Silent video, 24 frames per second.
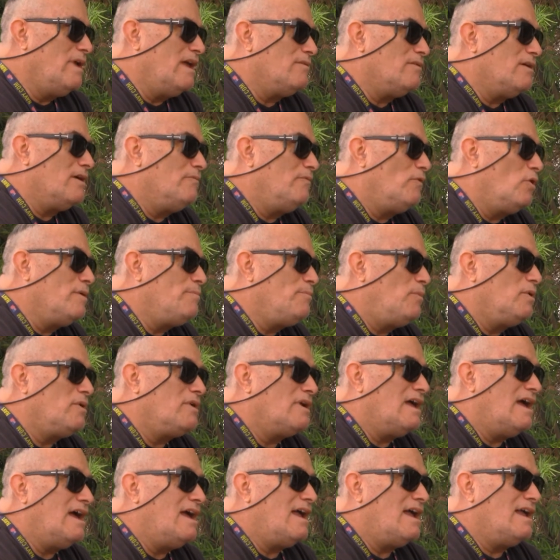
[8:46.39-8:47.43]
eh, voy
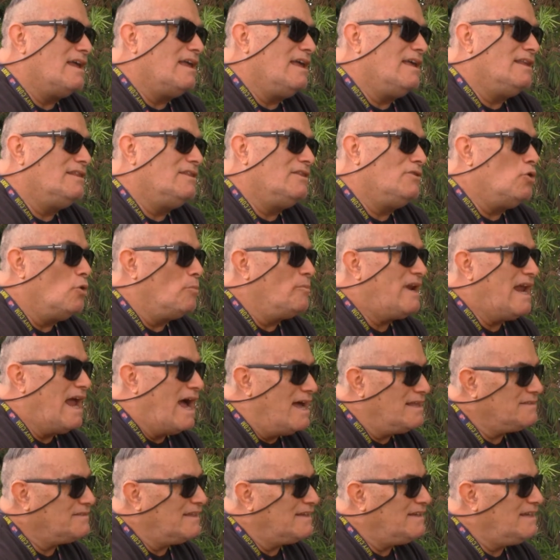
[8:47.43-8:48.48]
por ah, el nombre
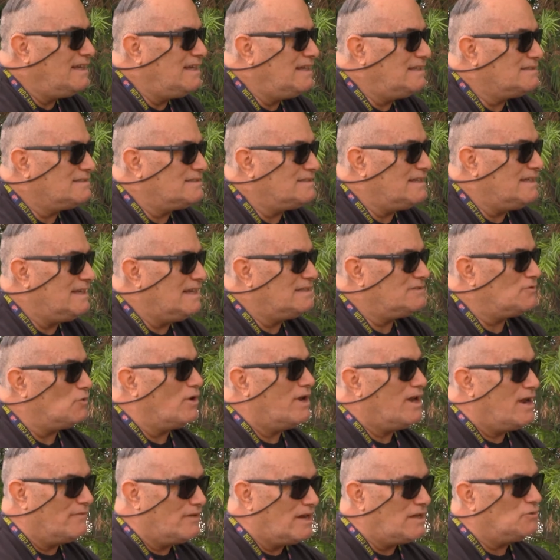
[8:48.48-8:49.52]
Anthony, si sí,
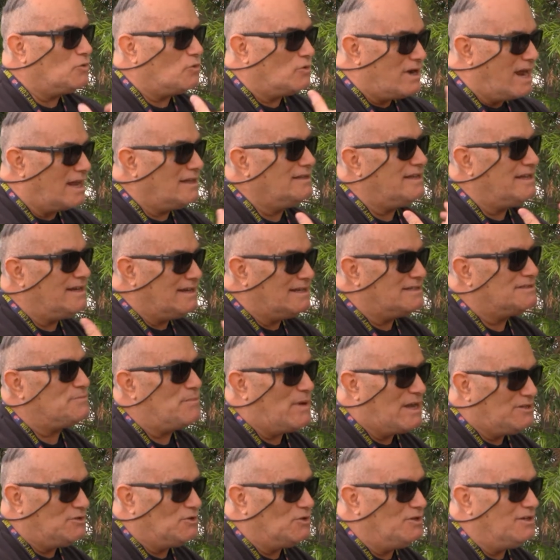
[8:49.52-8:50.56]
estoy hablando con alguien en
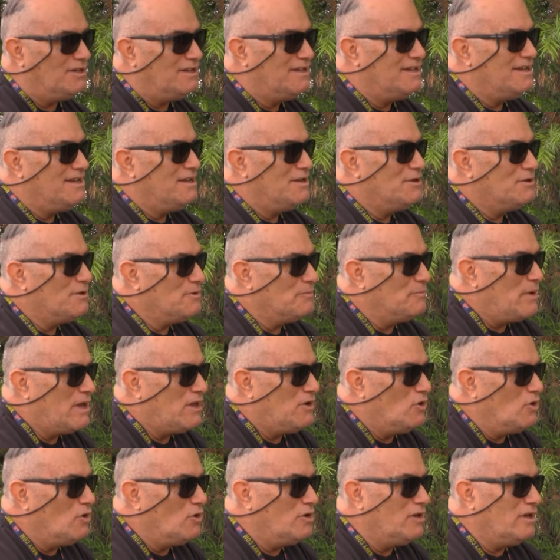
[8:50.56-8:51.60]
español,
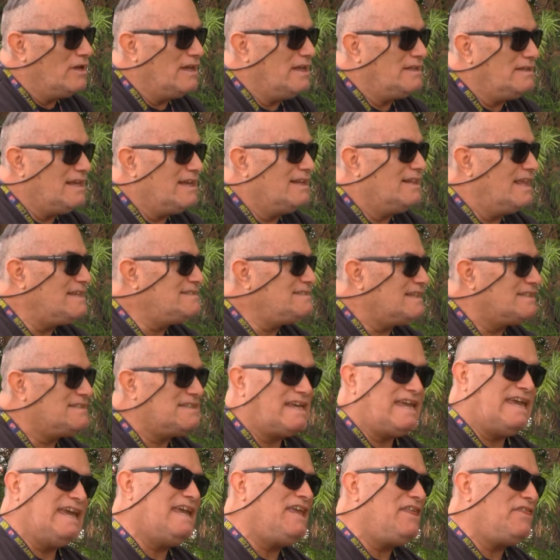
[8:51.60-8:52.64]
pero en inglés
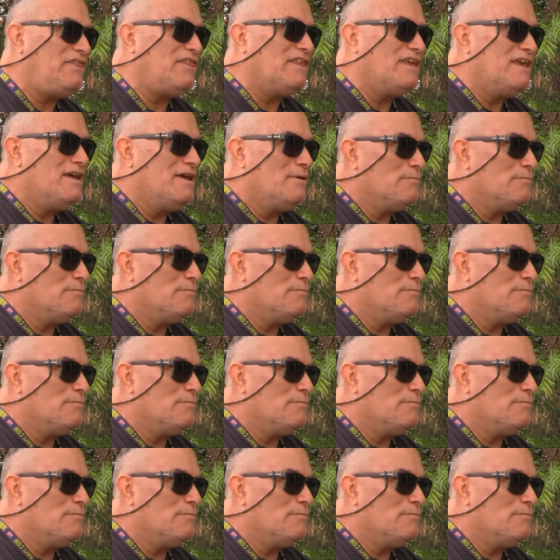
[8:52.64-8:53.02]
es Keith,